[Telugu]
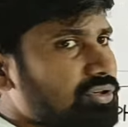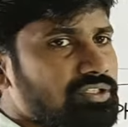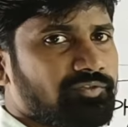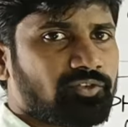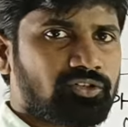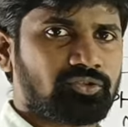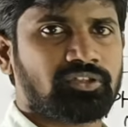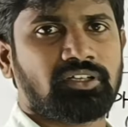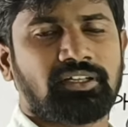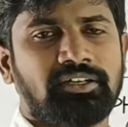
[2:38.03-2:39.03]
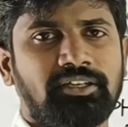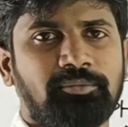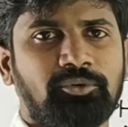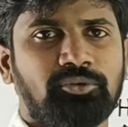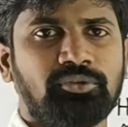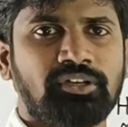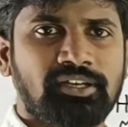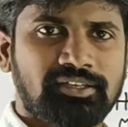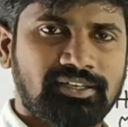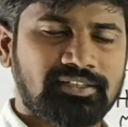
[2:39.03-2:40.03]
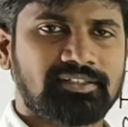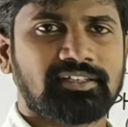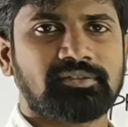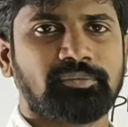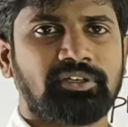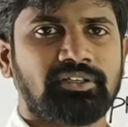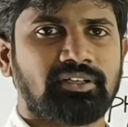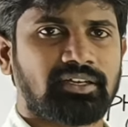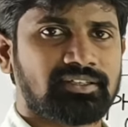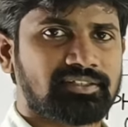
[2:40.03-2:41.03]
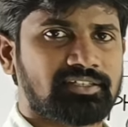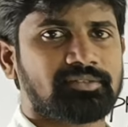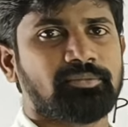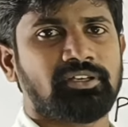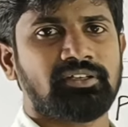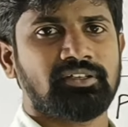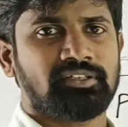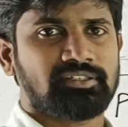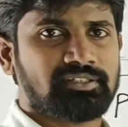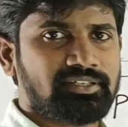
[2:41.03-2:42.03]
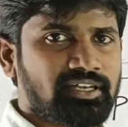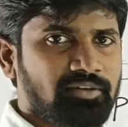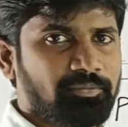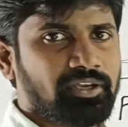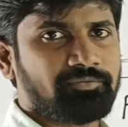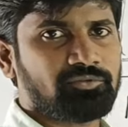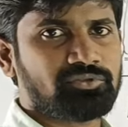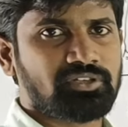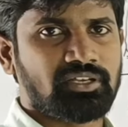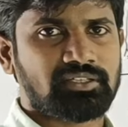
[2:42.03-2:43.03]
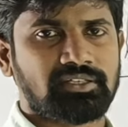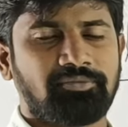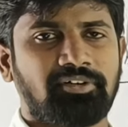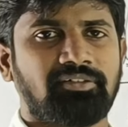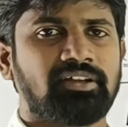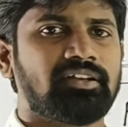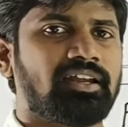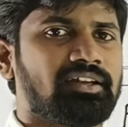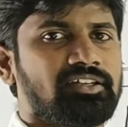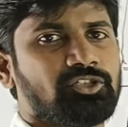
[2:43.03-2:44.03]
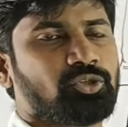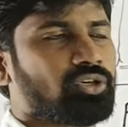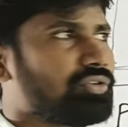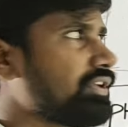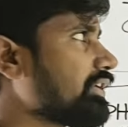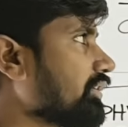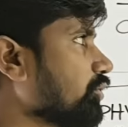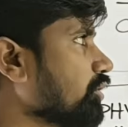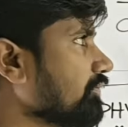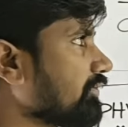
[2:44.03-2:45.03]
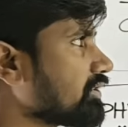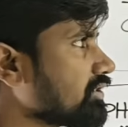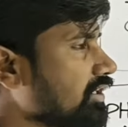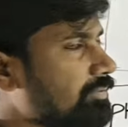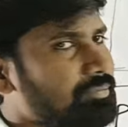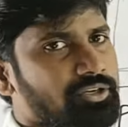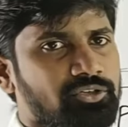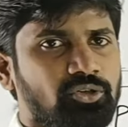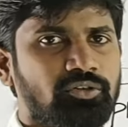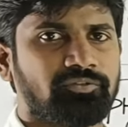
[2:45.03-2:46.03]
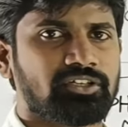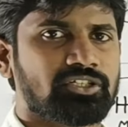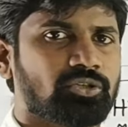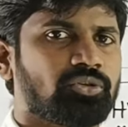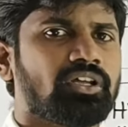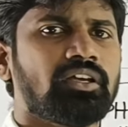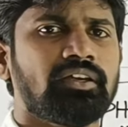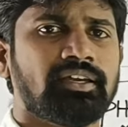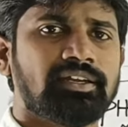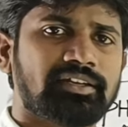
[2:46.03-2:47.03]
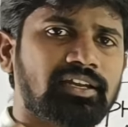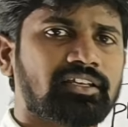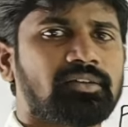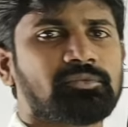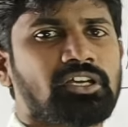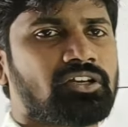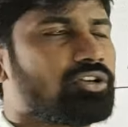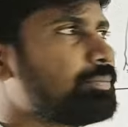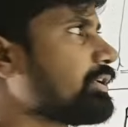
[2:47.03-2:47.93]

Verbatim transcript: పోలీస్ ఫోర్స్ ఉంది కదంటే ఇప్పుడు ఎస్ఎస్పి ఎస్ఎస్బి సిఆర్పిఎఫ్ సిఎస్ఎఫ్ అవన్నీ నుంచి కూడా ఉన్నాయి నేను నోటిఫికేషన్ కంప్లీట్ నోటిఫికేషన్ కూడా టెలిగ్రామ్ ఛానల్లో